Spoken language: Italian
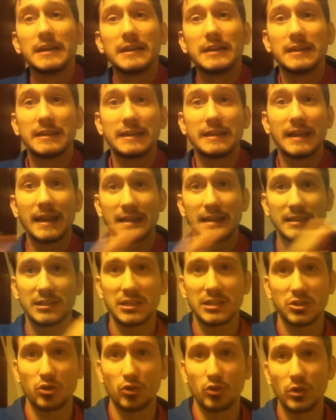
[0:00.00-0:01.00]
eh,
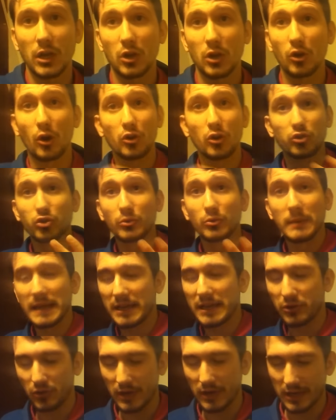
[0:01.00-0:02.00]
se sono d'accordo o
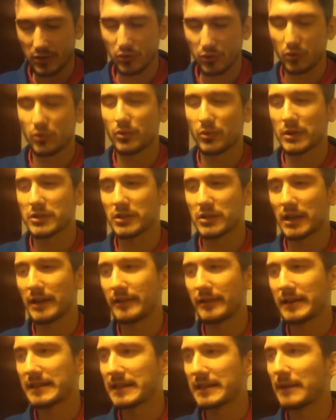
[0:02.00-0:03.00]
meno, ecco, questa è la
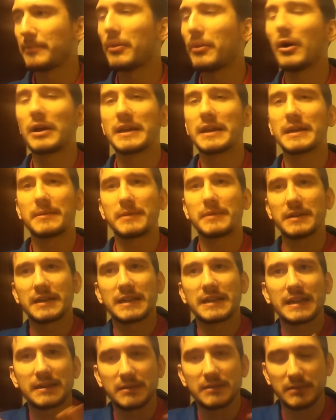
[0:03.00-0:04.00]
verità. Poi,
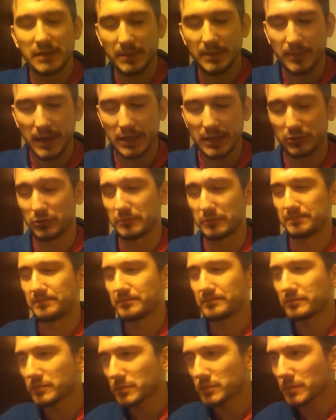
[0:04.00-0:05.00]
ripeto,
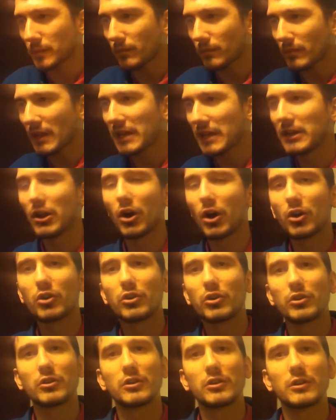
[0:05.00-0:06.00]
il
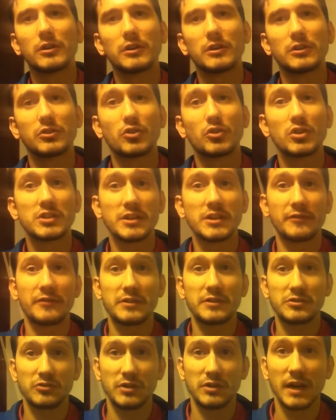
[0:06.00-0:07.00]
logo noi ci
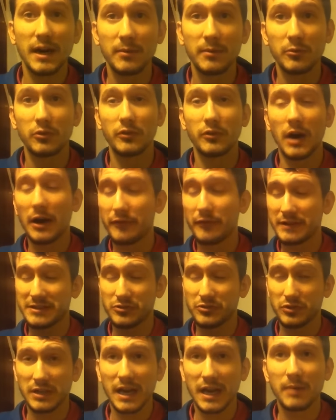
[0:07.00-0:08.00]
affezioniamo,
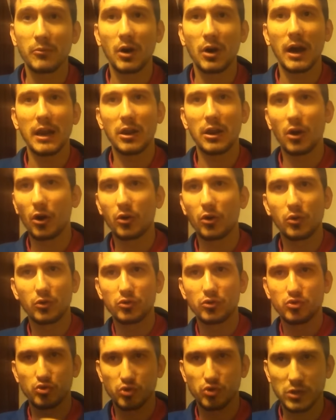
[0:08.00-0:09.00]
affezioniamo al
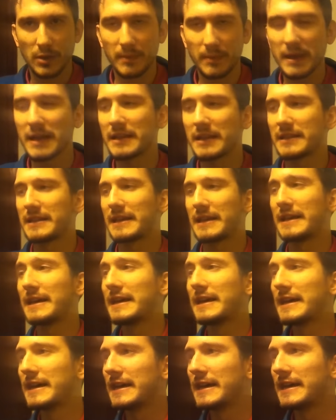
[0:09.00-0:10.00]
logo giustamente
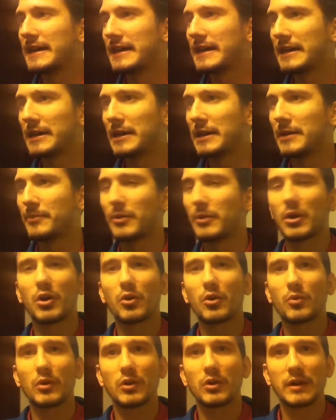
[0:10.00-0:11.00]
eh,
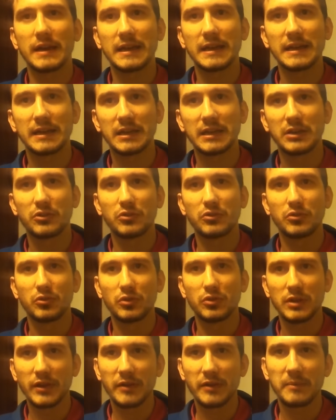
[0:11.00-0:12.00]
però quello che
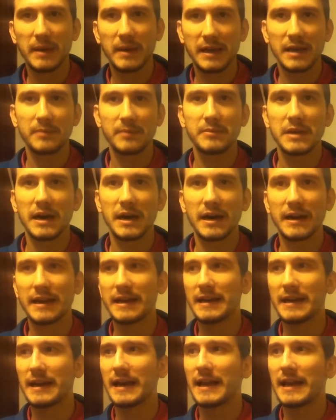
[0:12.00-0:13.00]
non deve mai
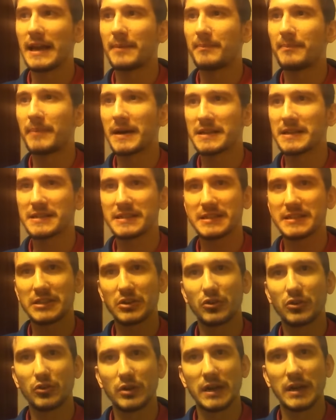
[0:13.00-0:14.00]
cambiare è la
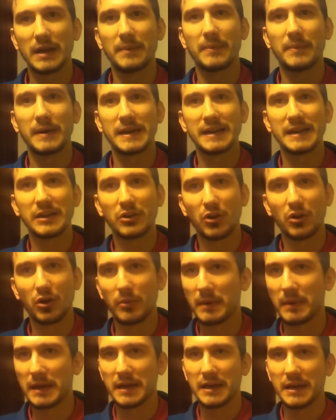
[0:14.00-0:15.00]
passione per il
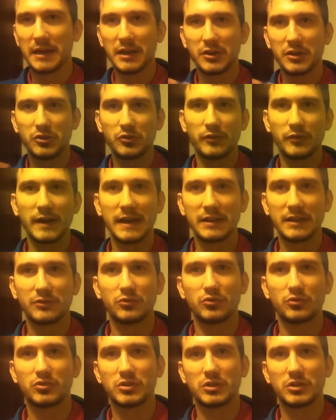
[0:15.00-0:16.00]
nome
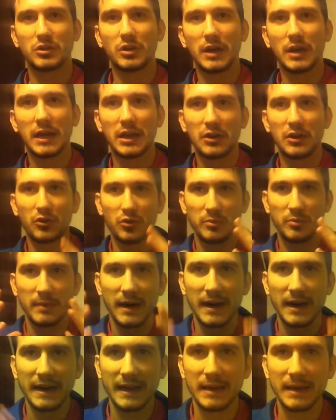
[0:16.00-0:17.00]
Juventus è
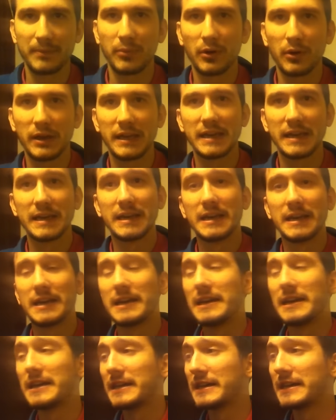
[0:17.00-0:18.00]
normale che poi
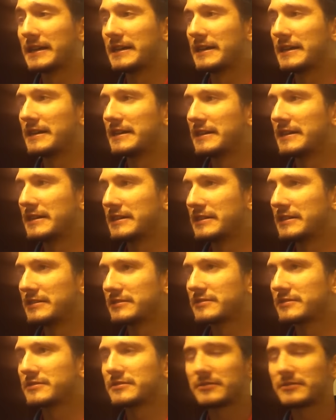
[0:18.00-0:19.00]

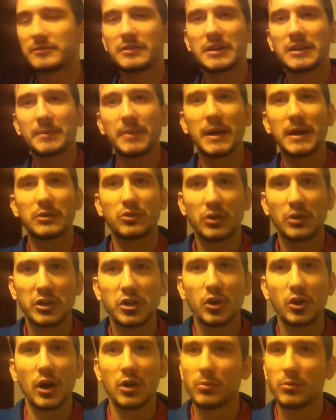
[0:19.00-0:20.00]
eh, ripeto
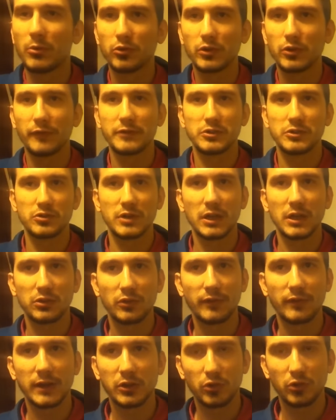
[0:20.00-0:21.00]
anch'io ero molto
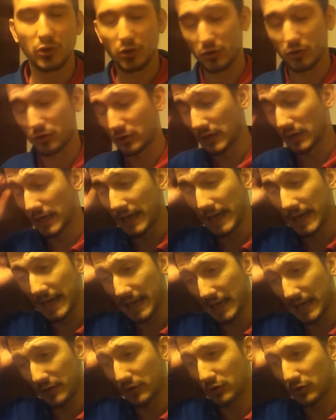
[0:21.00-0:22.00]
affezionato al vecchio logo
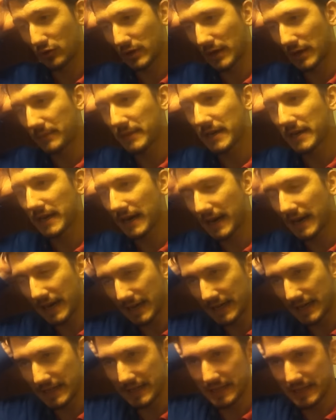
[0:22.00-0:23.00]
e quando
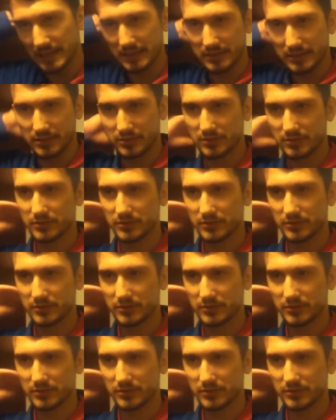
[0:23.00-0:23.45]
cambierà eh,